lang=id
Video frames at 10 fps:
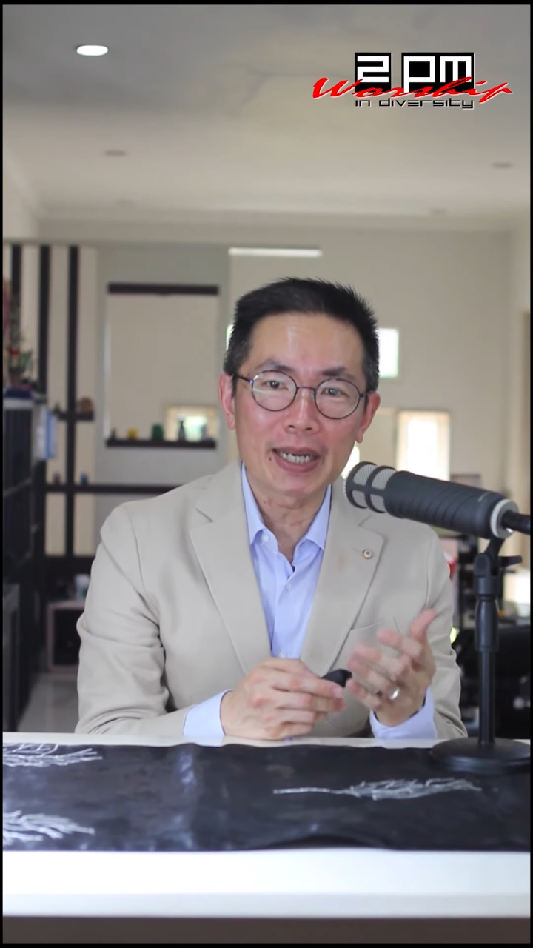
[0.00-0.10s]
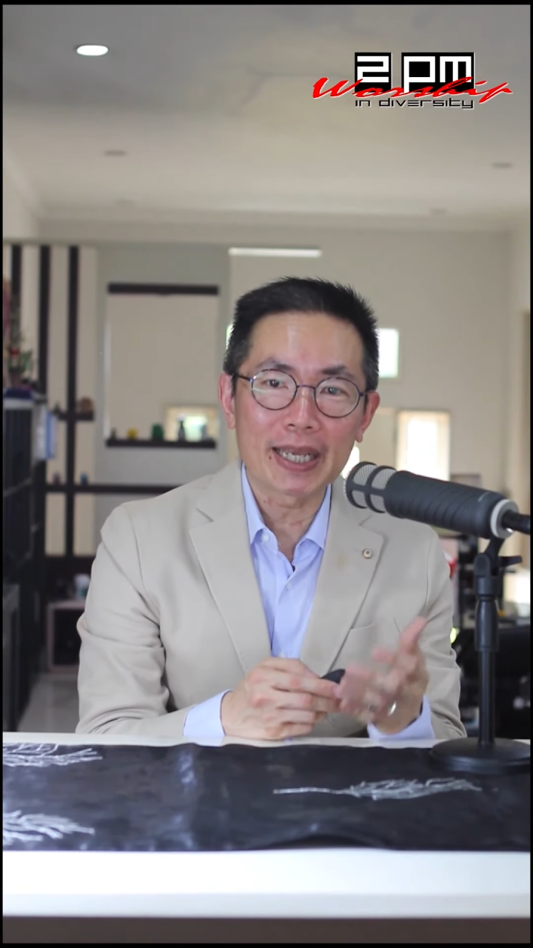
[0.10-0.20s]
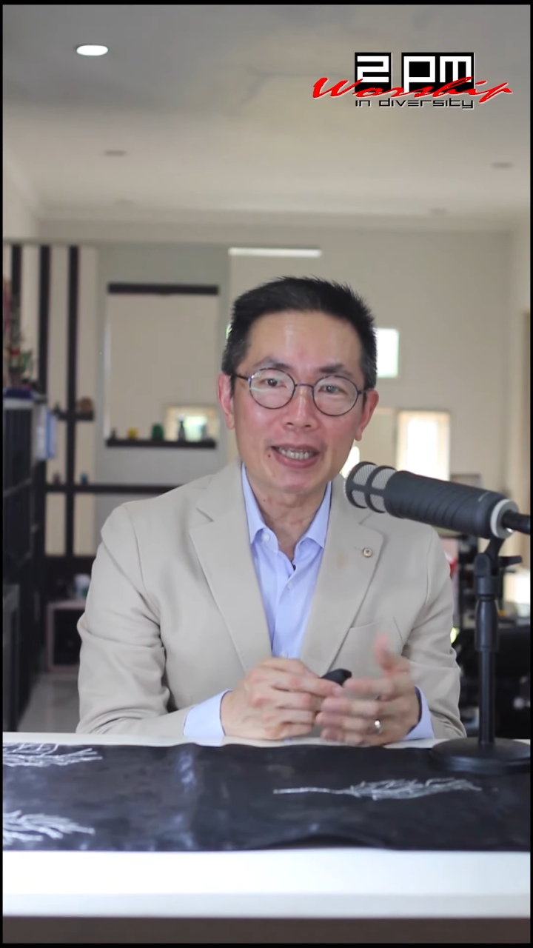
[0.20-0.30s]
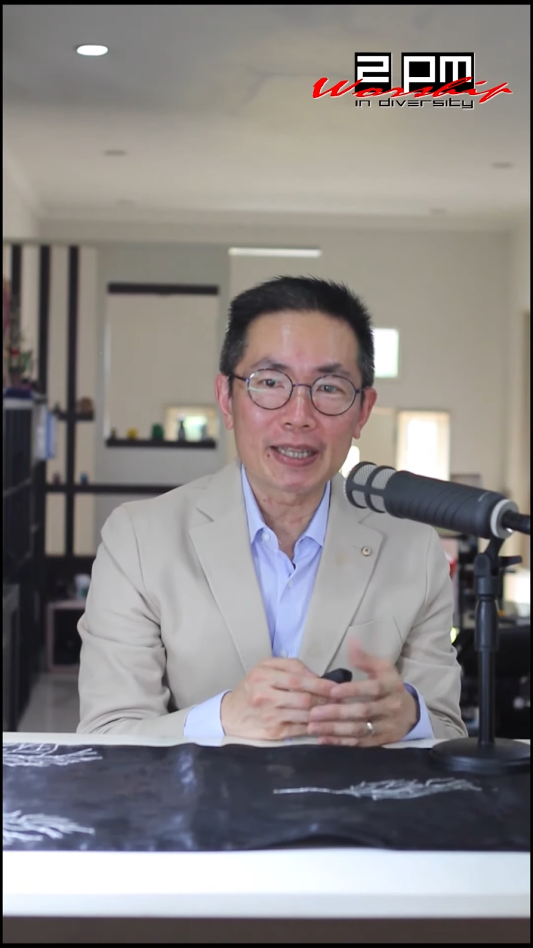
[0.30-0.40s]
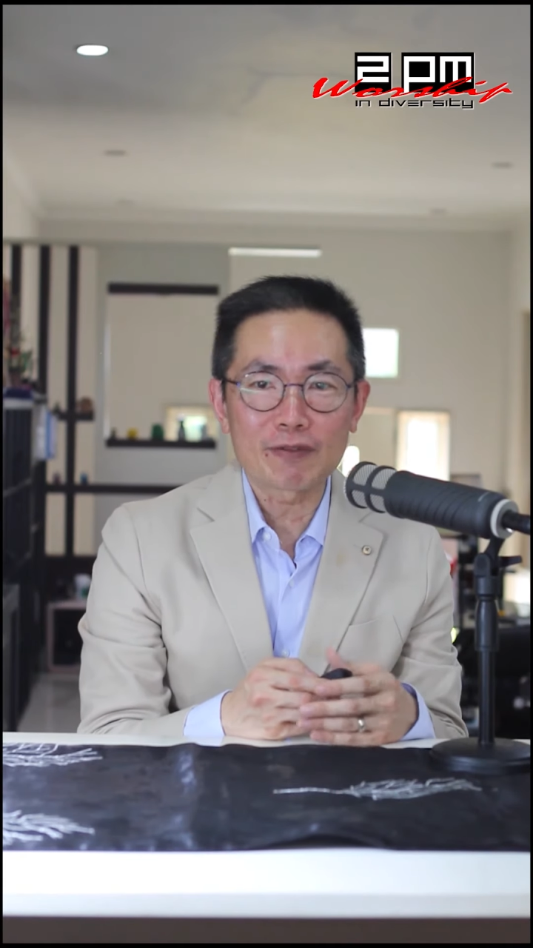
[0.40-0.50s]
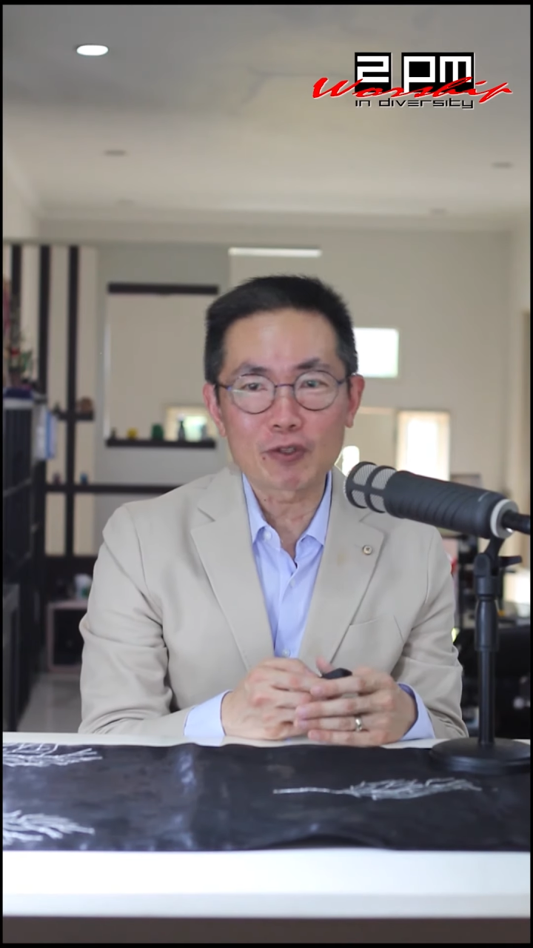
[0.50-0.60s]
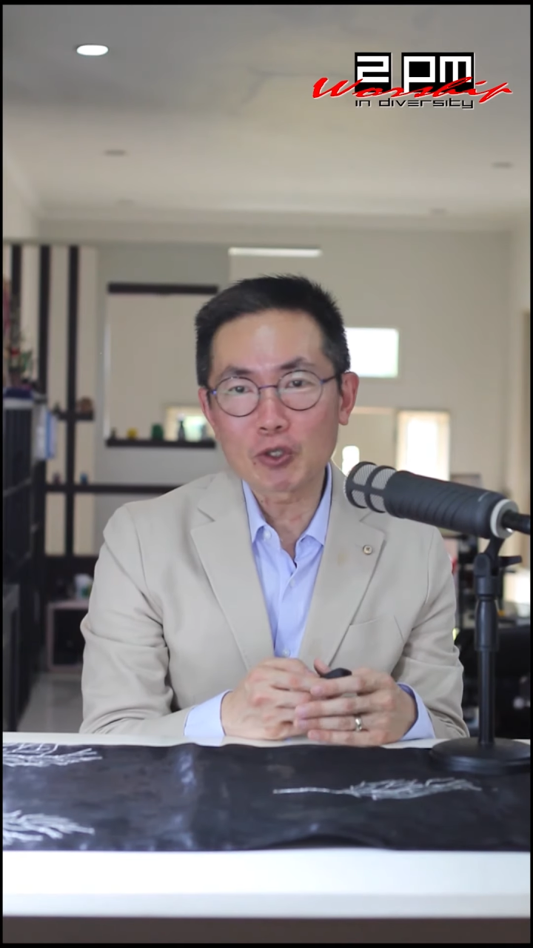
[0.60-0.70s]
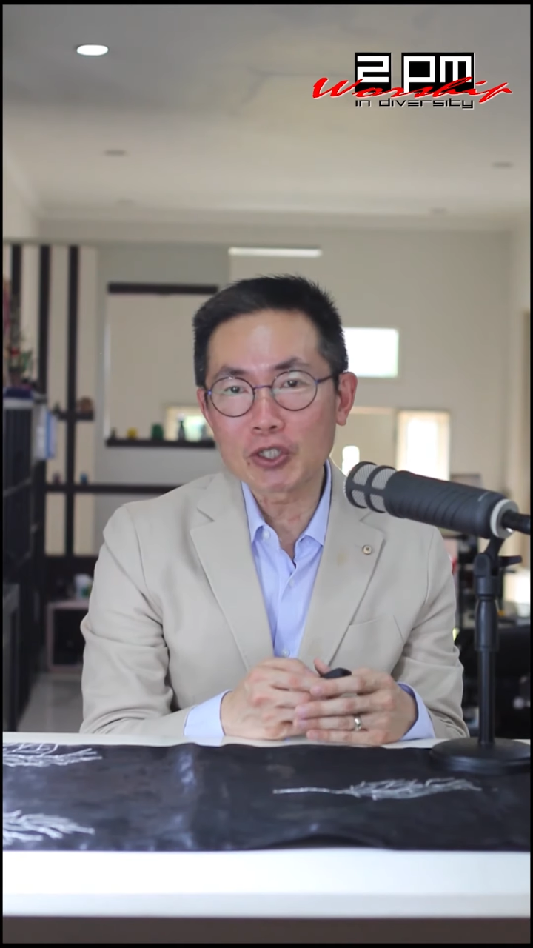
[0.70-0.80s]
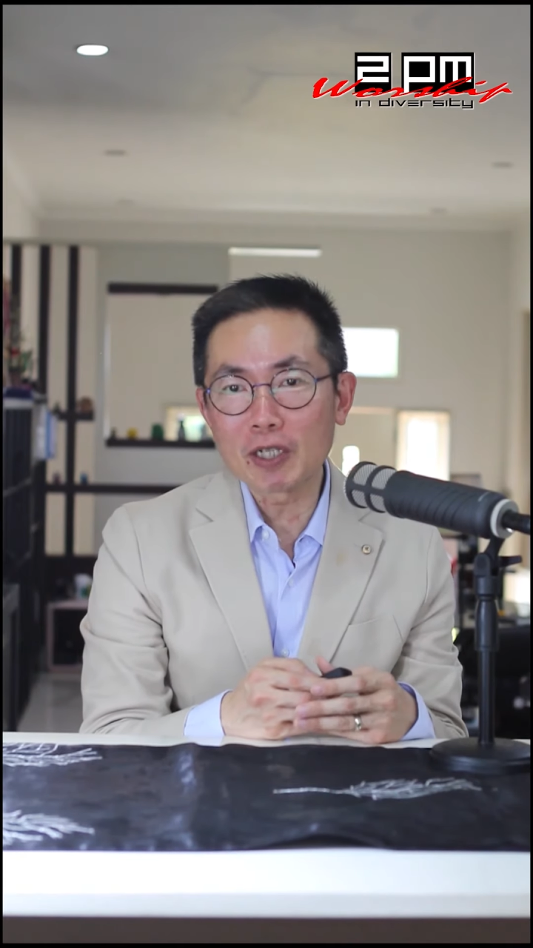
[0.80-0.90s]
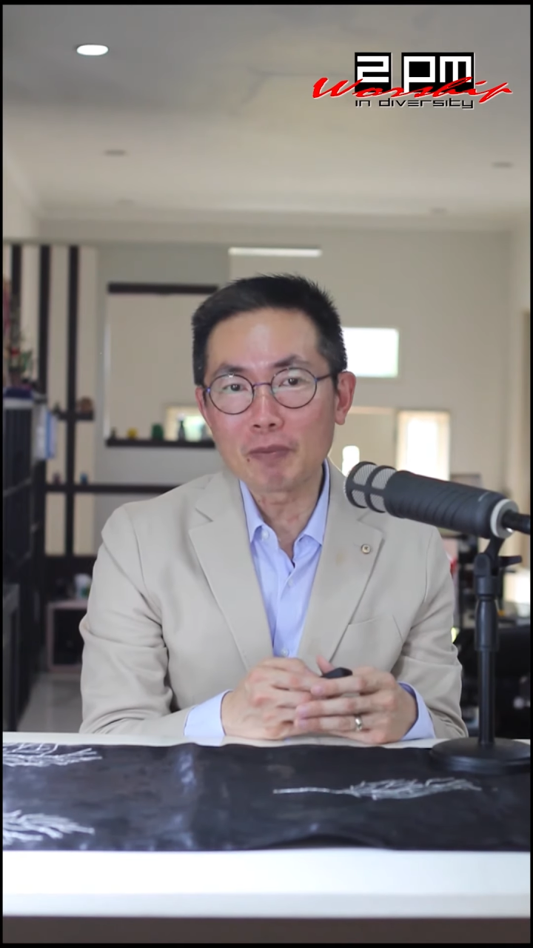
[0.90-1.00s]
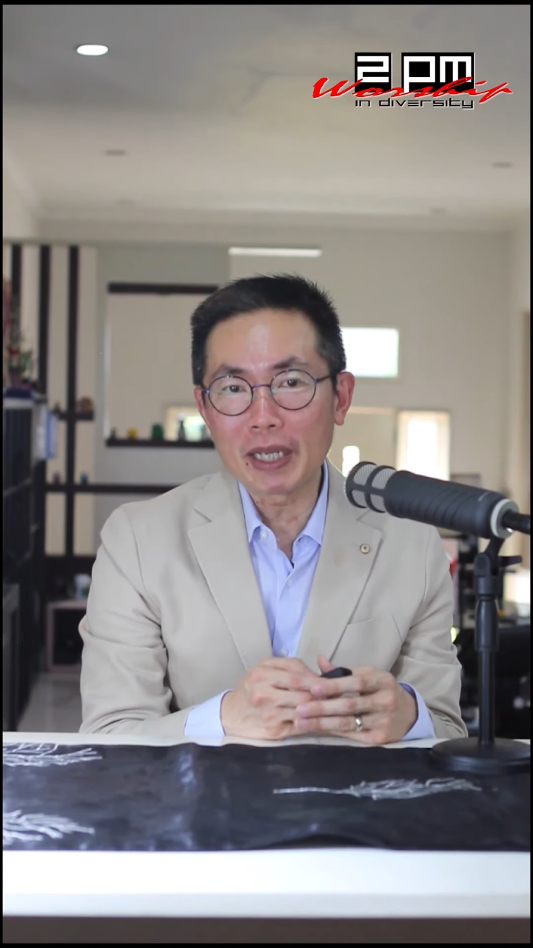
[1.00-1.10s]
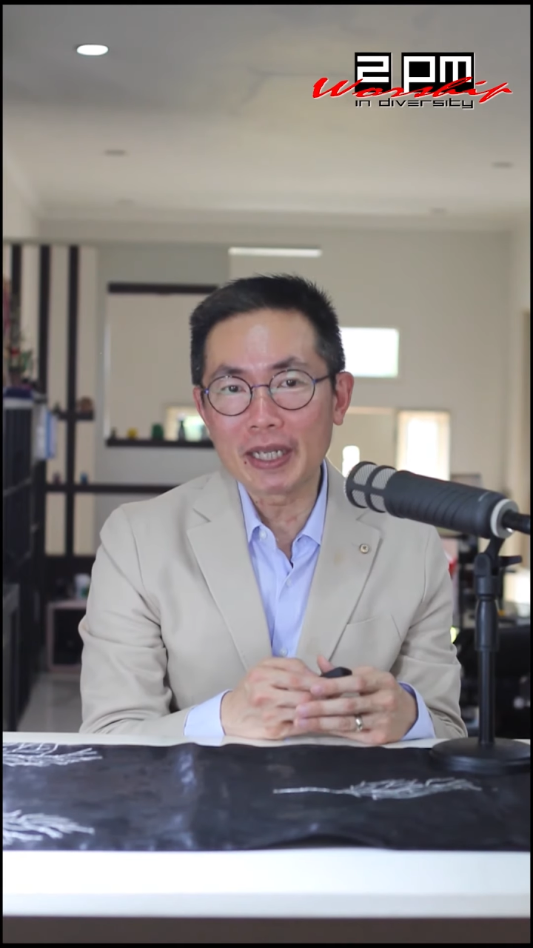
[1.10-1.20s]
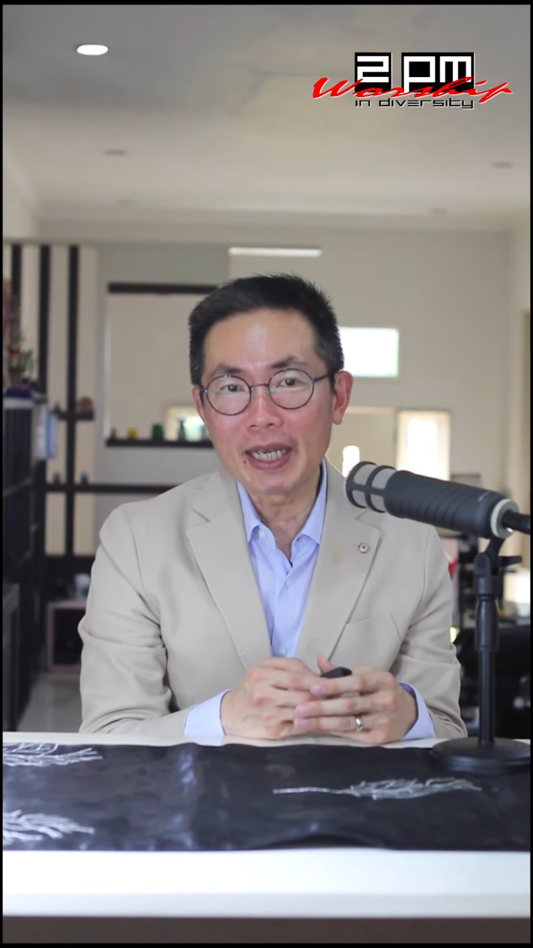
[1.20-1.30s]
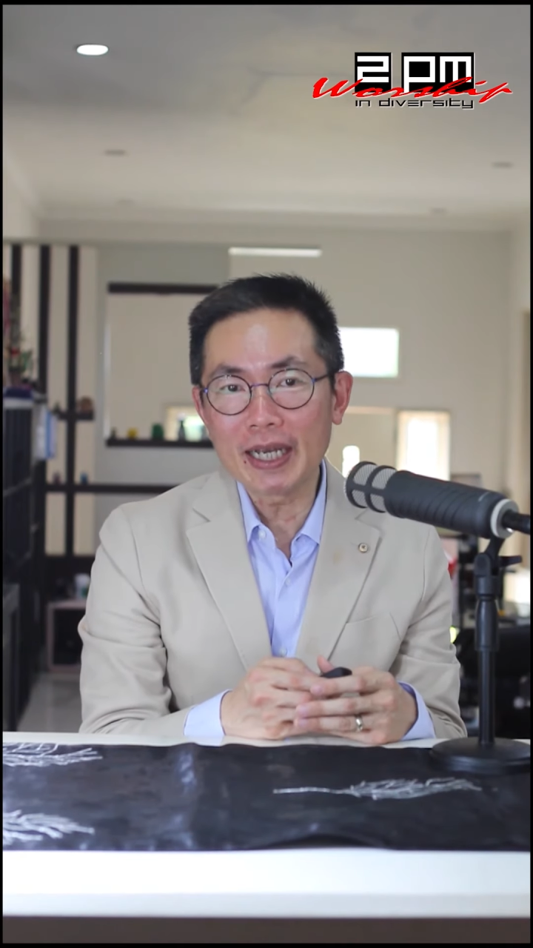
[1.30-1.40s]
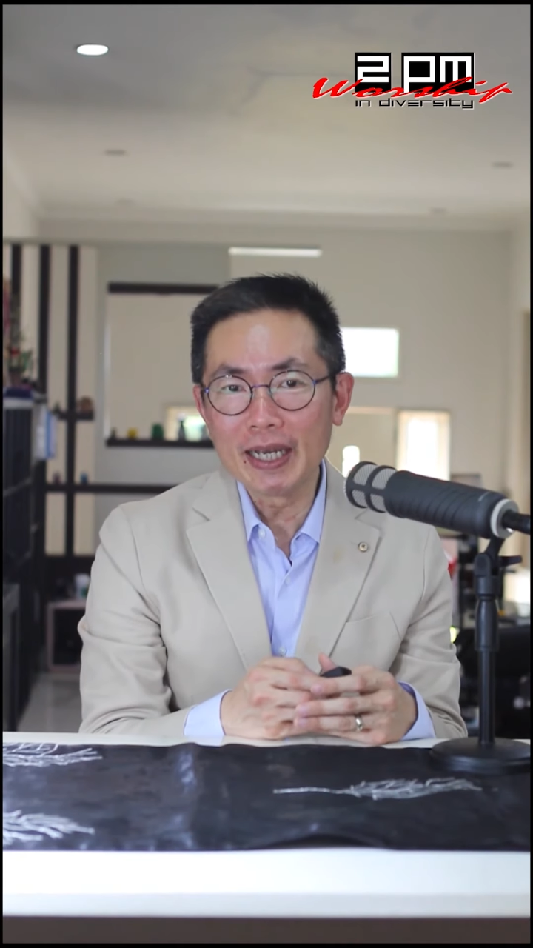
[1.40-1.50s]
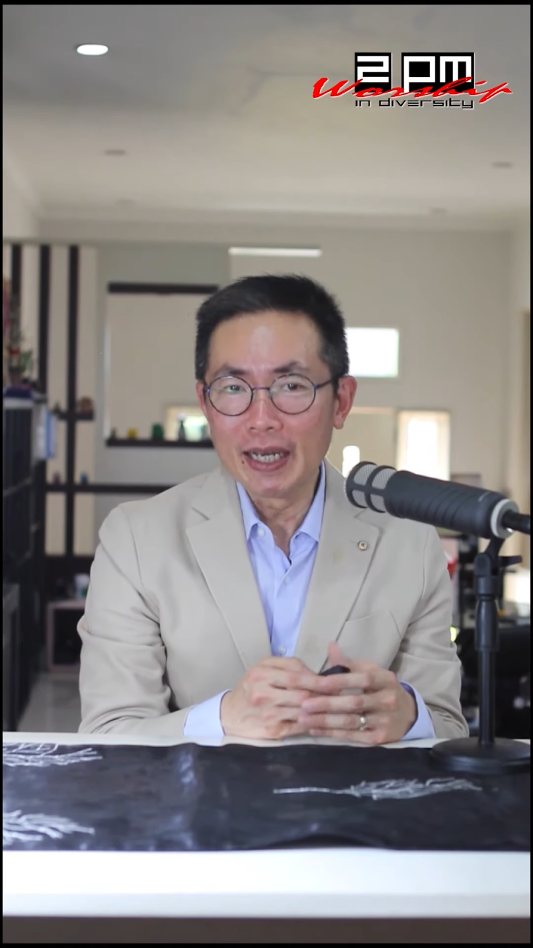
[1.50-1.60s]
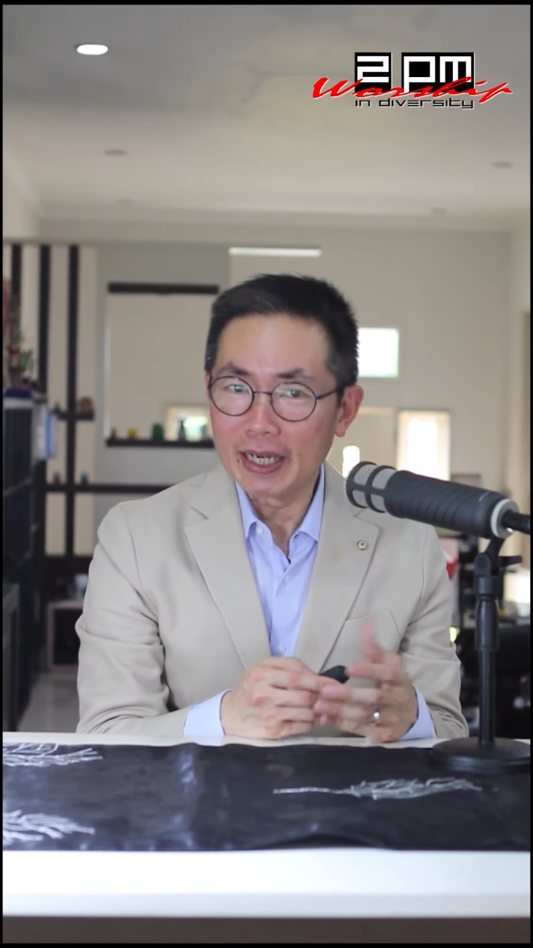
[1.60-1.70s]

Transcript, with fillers: negatif sosial media